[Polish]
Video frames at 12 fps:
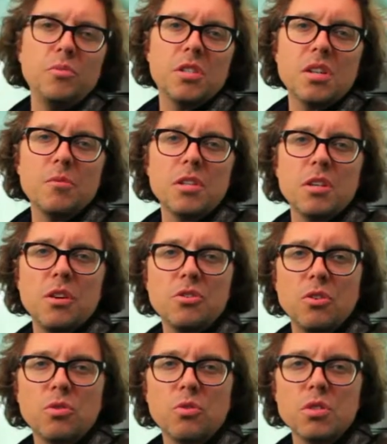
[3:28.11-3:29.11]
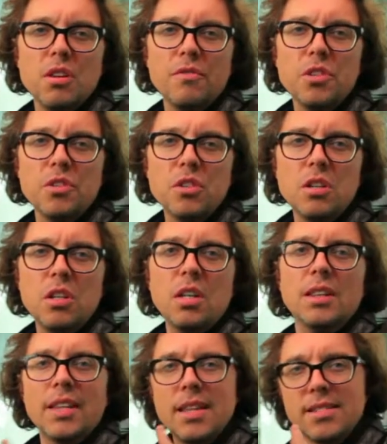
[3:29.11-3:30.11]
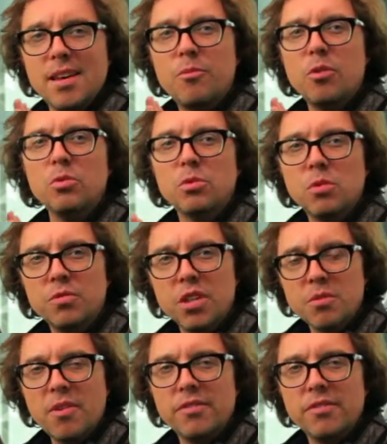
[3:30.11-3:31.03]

mistrzem jeśli chodzi o górskie wyścigi i ten samochód również